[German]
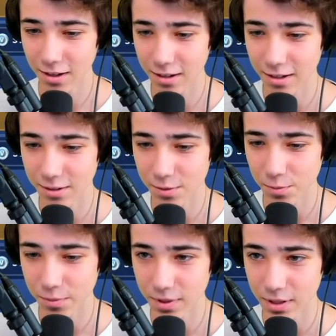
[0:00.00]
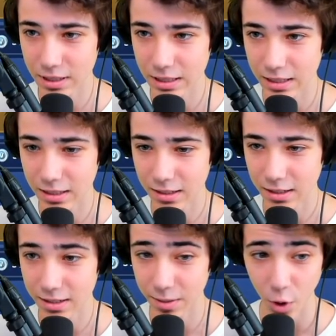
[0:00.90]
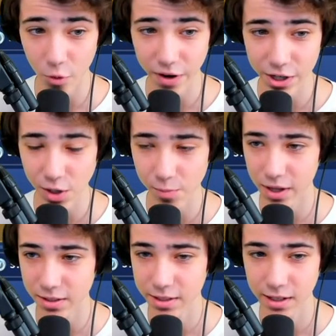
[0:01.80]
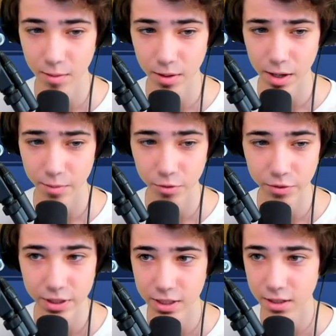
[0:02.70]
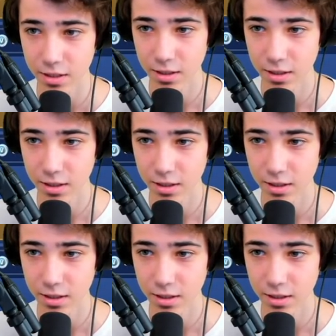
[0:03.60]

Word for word: ähm... Es gibt auch freischaltbare Ziele, aber kann man irgendwie nicht sehen.